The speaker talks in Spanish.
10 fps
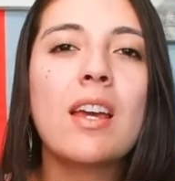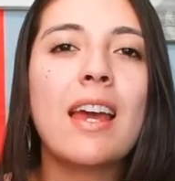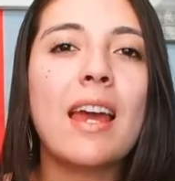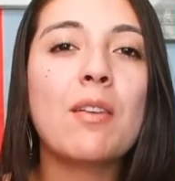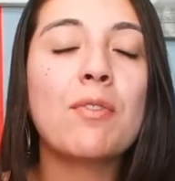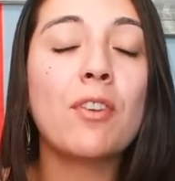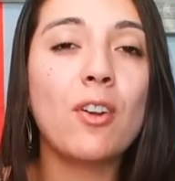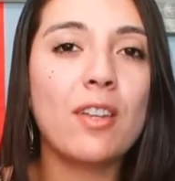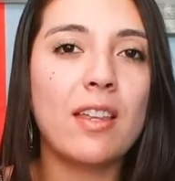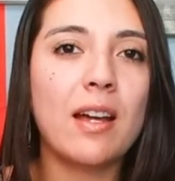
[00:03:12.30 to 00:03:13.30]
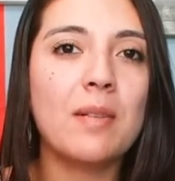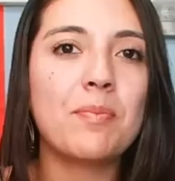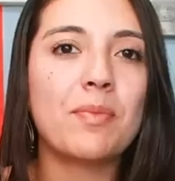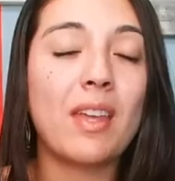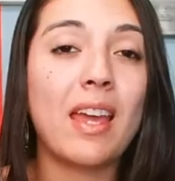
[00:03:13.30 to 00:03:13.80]
En
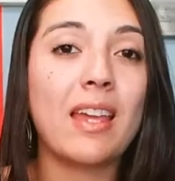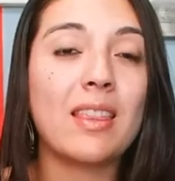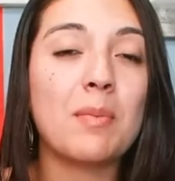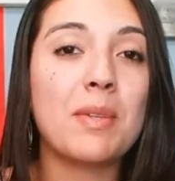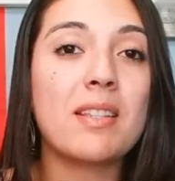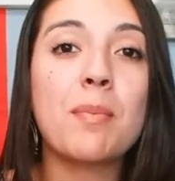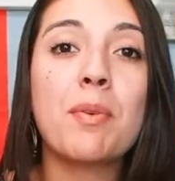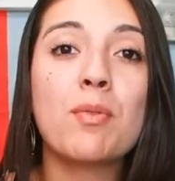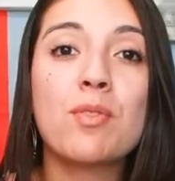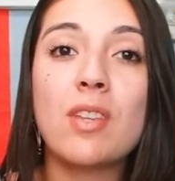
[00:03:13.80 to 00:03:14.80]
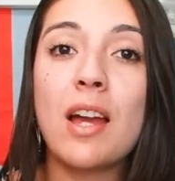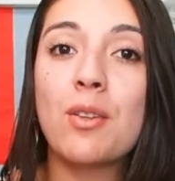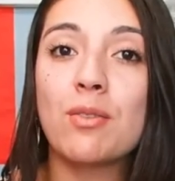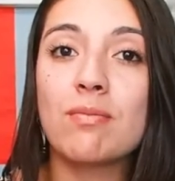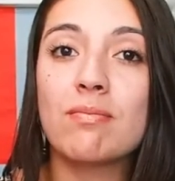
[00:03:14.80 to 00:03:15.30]
Florida eh, también se
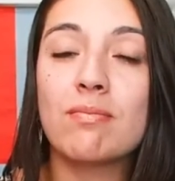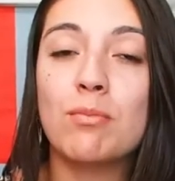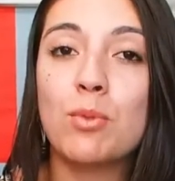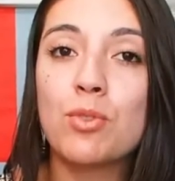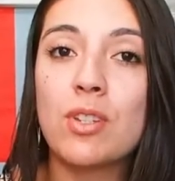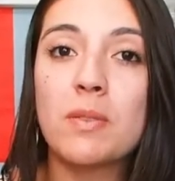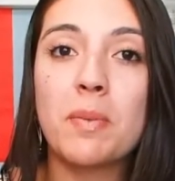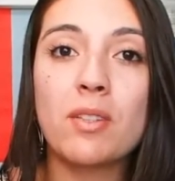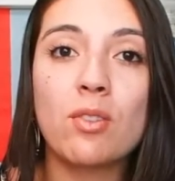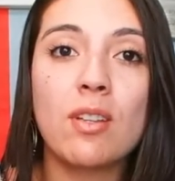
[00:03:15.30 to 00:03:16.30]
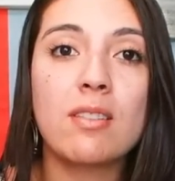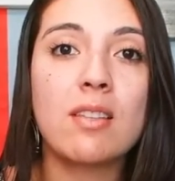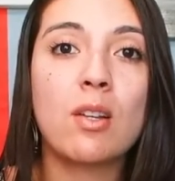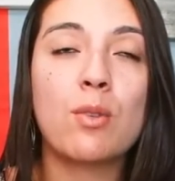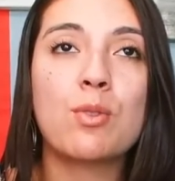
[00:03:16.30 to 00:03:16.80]
pronunciaron muchas personas,
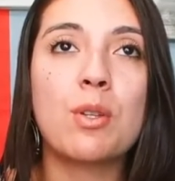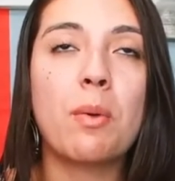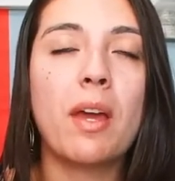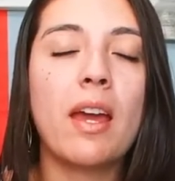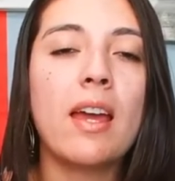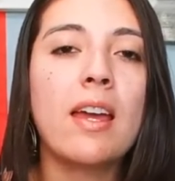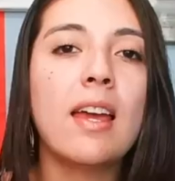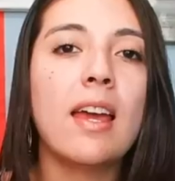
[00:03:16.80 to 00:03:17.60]
inclusive